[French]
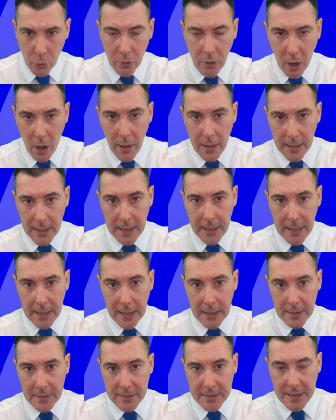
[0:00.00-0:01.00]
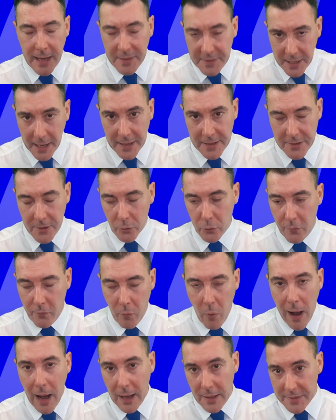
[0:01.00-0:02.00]
Donc, et ce qui est intéressant de
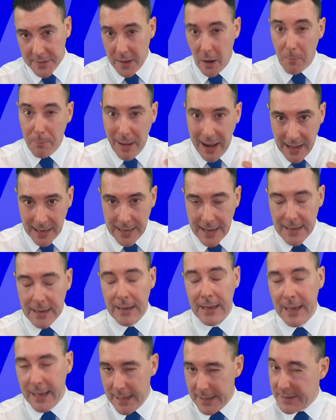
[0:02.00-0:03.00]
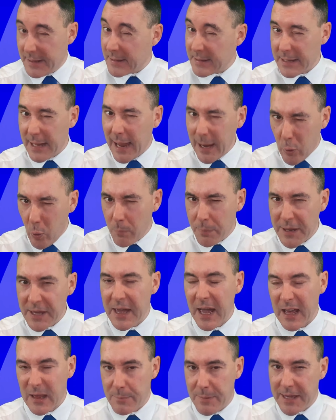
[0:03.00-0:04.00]
voir, c'est en parallèle, et c'est très
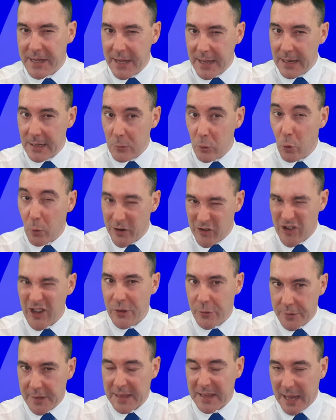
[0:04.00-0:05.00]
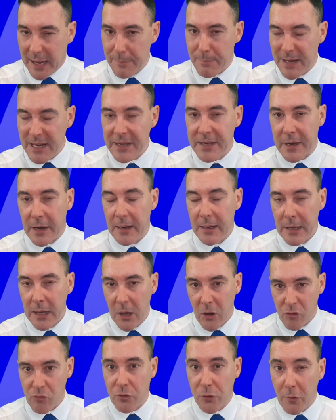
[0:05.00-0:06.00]
compliqué à expliquer l'origine de cette réplique,
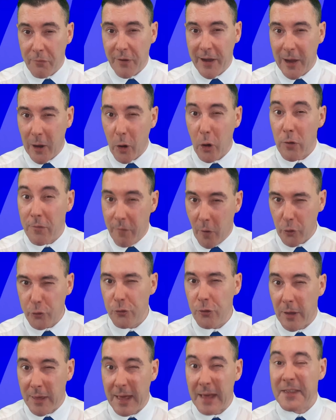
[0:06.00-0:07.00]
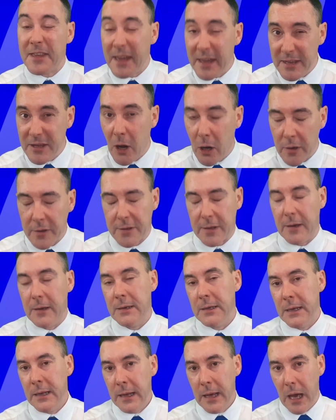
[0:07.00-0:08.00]
je vous offrirai une fortune en acier inox.
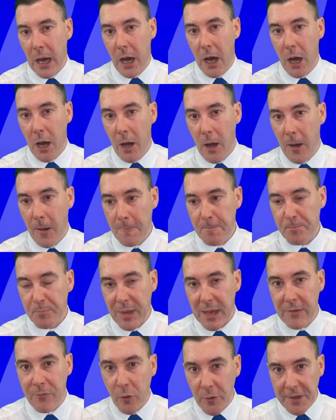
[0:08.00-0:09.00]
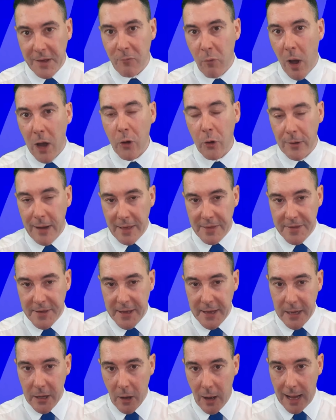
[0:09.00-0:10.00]
Euh, il faut savoir que
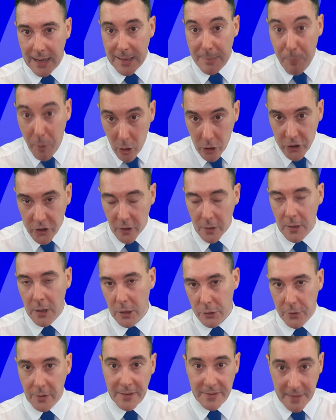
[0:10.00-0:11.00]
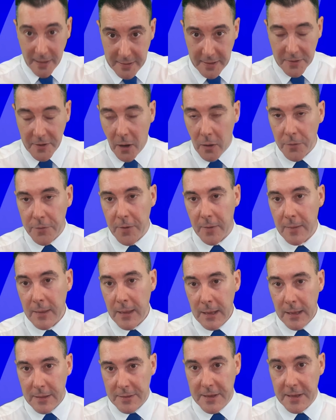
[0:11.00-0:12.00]
l'acier, à l'époque, dans les années 30,
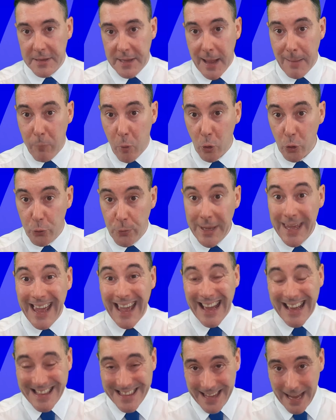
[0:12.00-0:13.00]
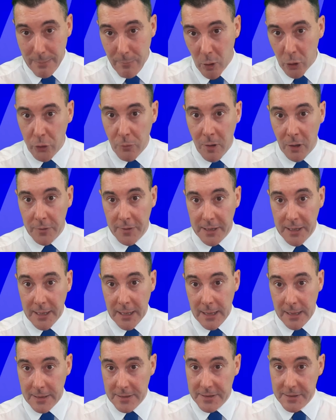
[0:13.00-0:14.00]
c'était un produit extrêmement
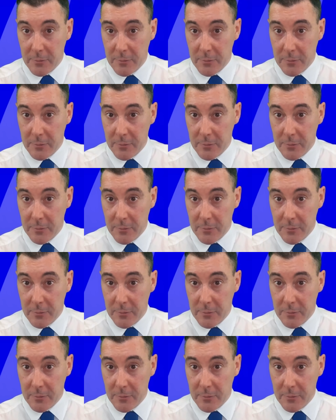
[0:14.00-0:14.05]
demandé,